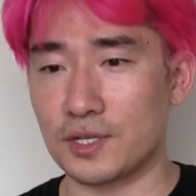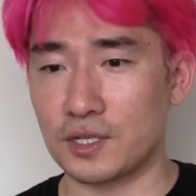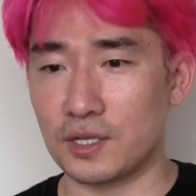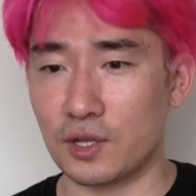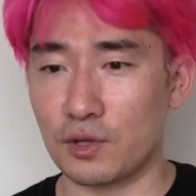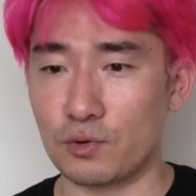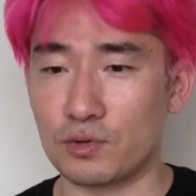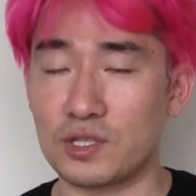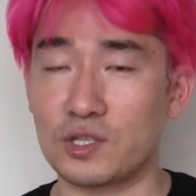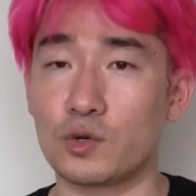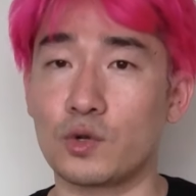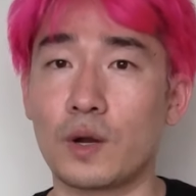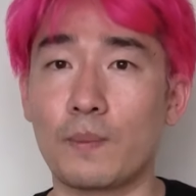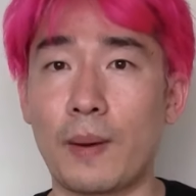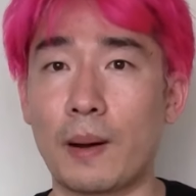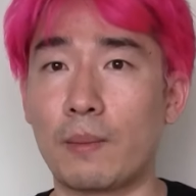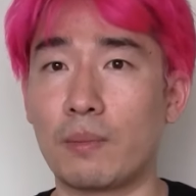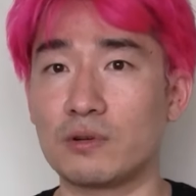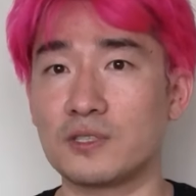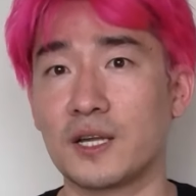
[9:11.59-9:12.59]
이제 제대로 지원할
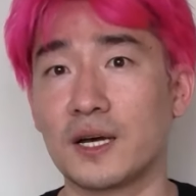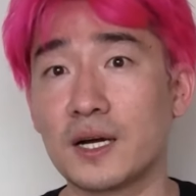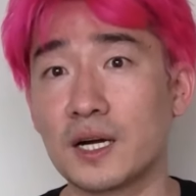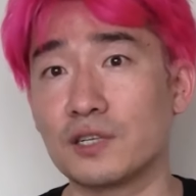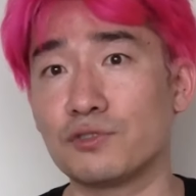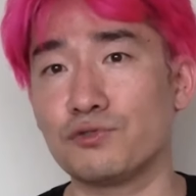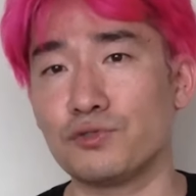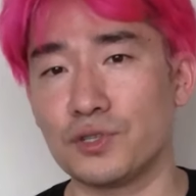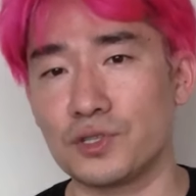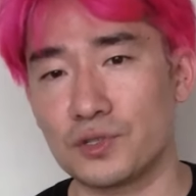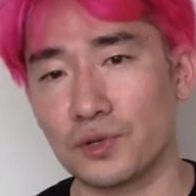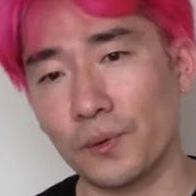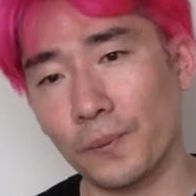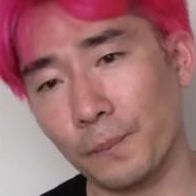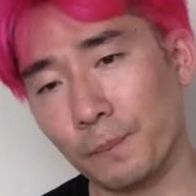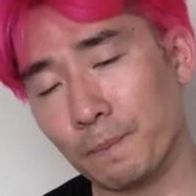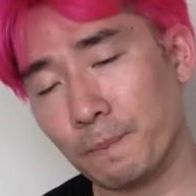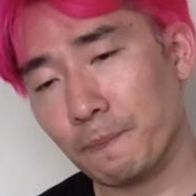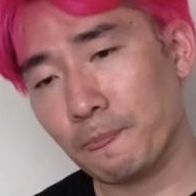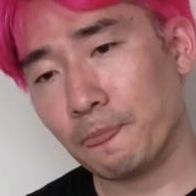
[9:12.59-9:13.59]
방법을 생각할 수도 있죠.
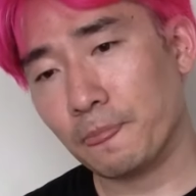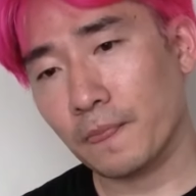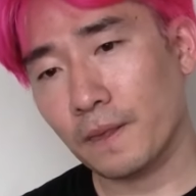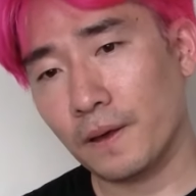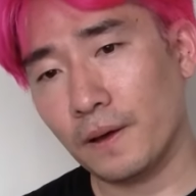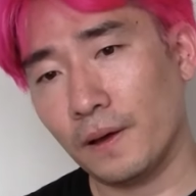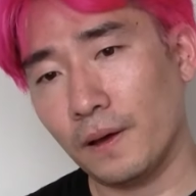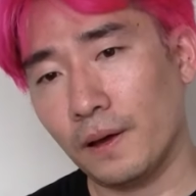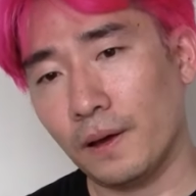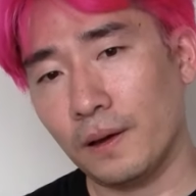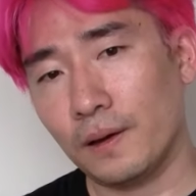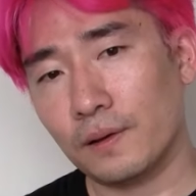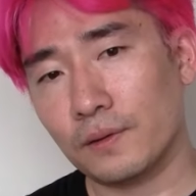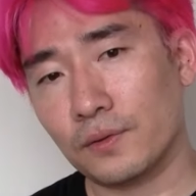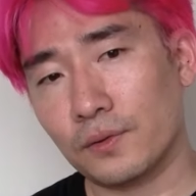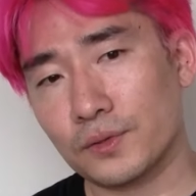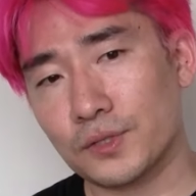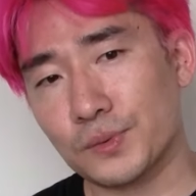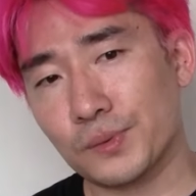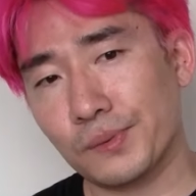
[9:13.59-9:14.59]

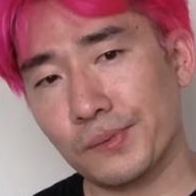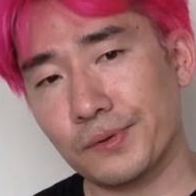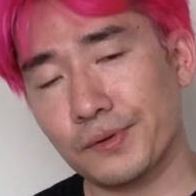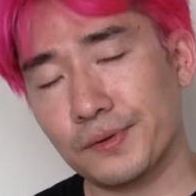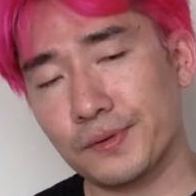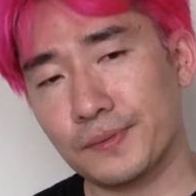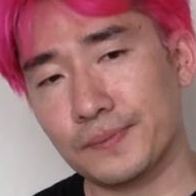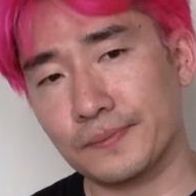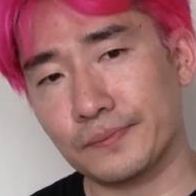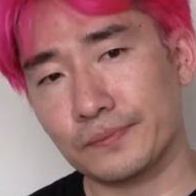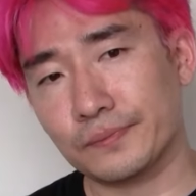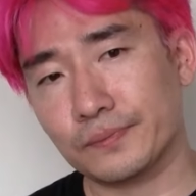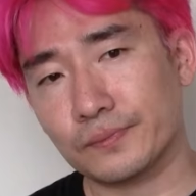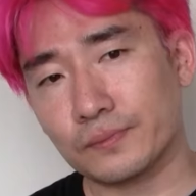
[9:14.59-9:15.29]
또 어찌 보면은